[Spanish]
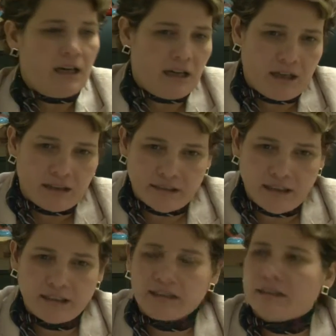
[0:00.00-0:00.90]
a
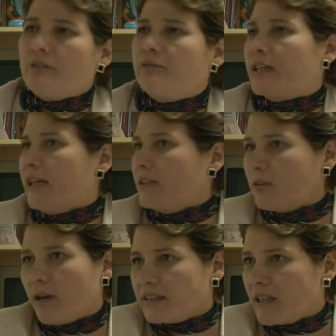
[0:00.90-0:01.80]
hacer
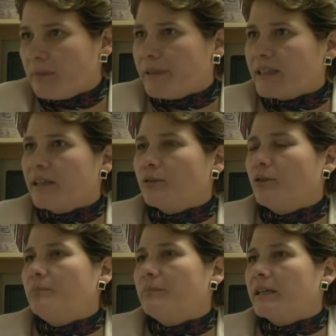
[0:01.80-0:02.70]
testaferratos, a hacer
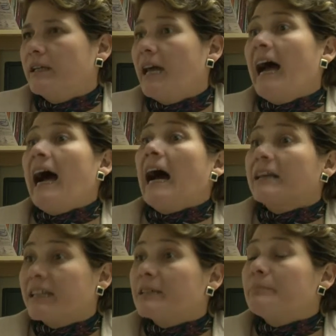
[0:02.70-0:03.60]
prestanombres,
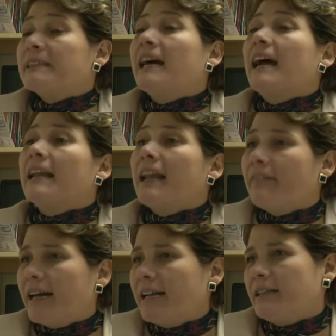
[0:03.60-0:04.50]
que se prestan a
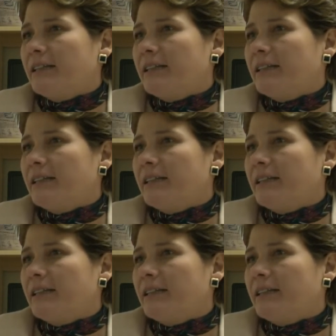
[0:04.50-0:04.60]
lavar el